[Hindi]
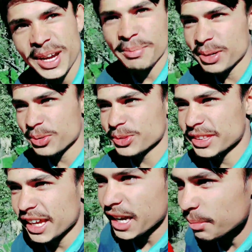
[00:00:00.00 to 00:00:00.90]
तो यहाँ पर
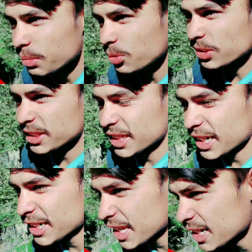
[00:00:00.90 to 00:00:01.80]
कुत्ता है हमें बहुत ही
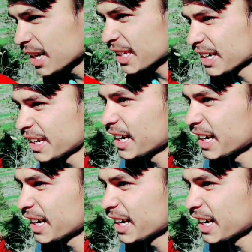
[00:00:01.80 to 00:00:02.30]
ज़्यादा डर लग रहा है